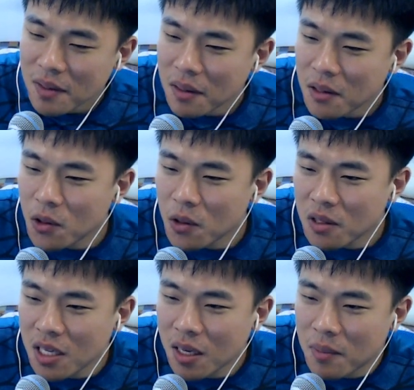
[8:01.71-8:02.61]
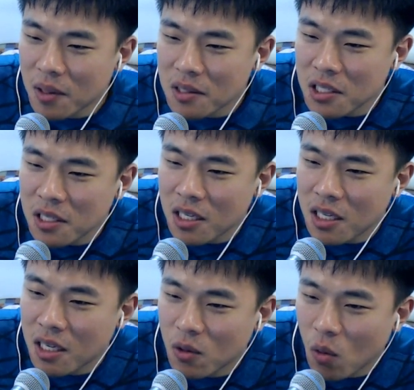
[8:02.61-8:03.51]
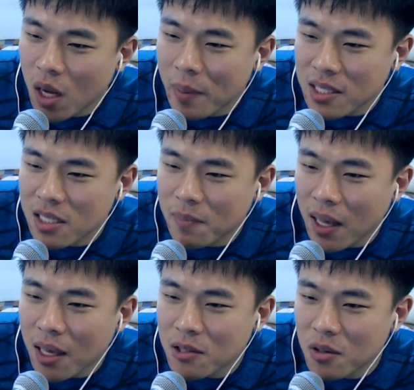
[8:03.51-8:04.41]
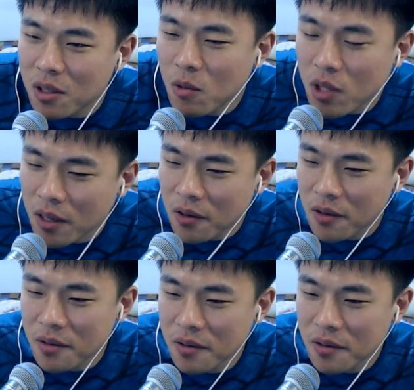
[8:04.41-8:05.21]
기호 형님, 여친이 요가 바지를 밖에서도 입고 다녀요.